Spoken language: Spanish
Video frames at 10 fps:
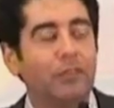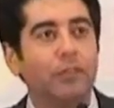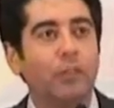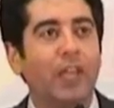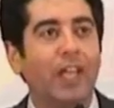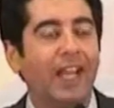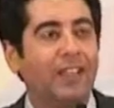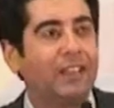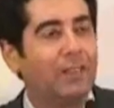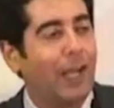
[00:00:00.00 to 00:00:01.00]
muy
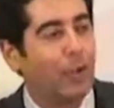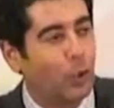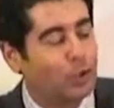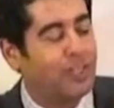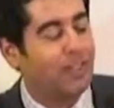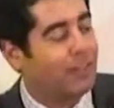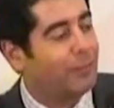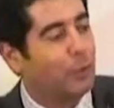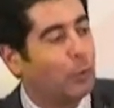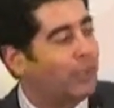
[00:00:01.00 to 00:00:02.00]
elegantes, va a glosar la
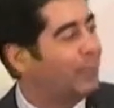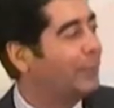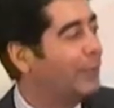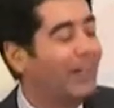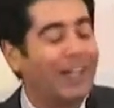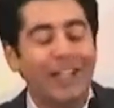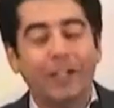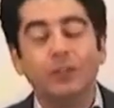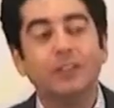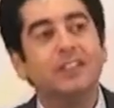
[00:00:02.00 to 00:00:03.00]
figura de
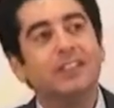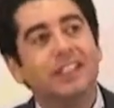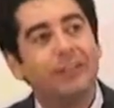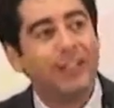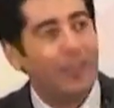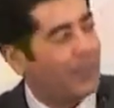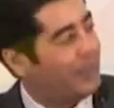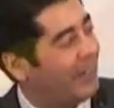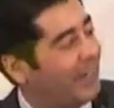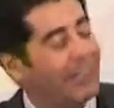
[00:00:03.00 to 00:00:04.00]
Valeriano. Venía
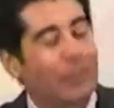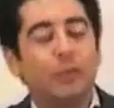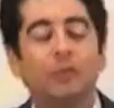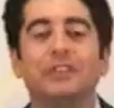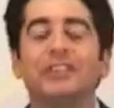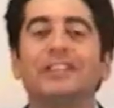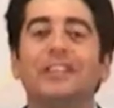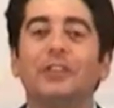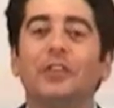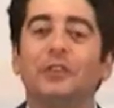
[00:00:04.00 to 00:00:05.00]
preparada con
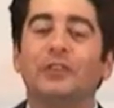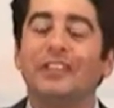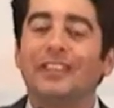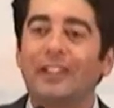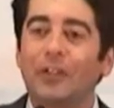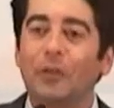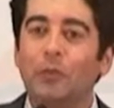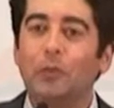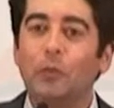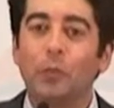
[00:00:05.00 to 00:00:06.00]
eh, con,
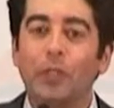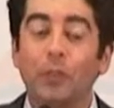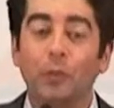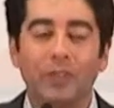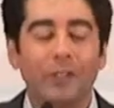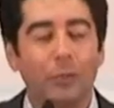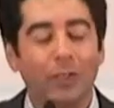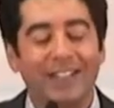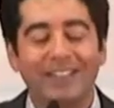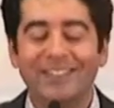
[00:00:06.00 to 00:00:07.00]
un currículum
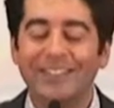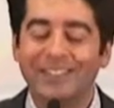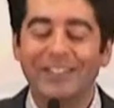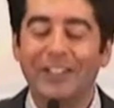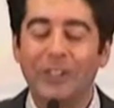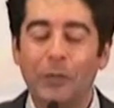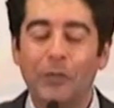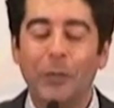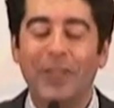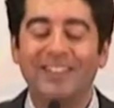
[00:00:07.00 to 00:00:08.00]
importante, así que yo
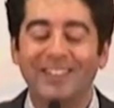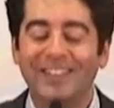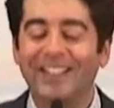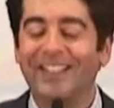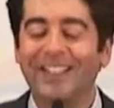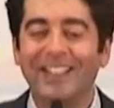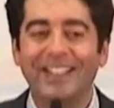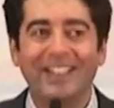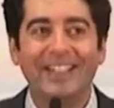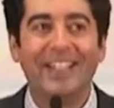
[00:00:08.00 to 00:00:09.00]
me voy a abstener de,
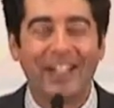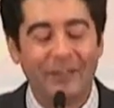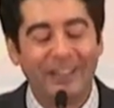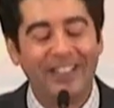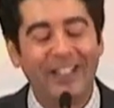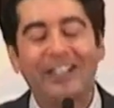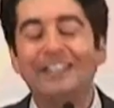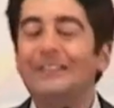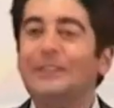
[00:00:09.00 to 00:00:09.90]
de repetirla.